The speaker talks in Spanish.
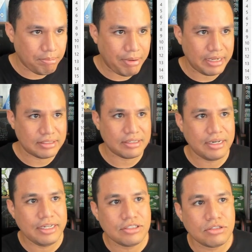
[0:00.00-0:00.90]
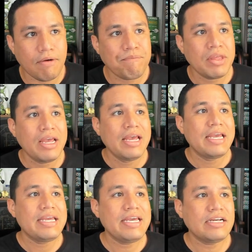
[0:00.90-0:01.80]
.bat. Listo.
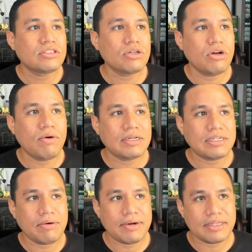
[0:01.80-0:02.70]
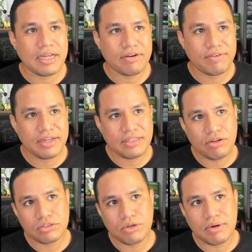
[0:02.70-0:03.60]
Y esto lo vas a guardar, fíjate, yo
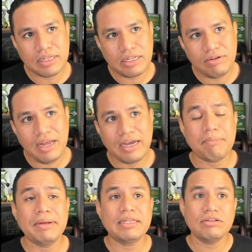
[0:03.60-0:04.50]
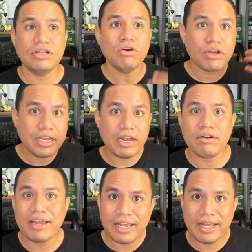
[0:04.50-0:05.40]
lo estoy guardando en la carpeta donde yo
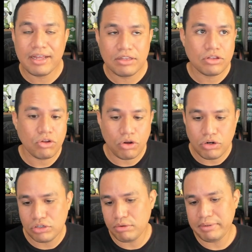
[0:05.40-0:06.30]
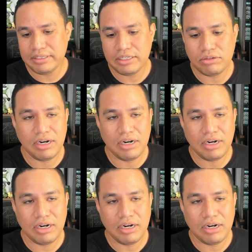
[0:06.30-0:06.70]
quiero que queden todos los nombres de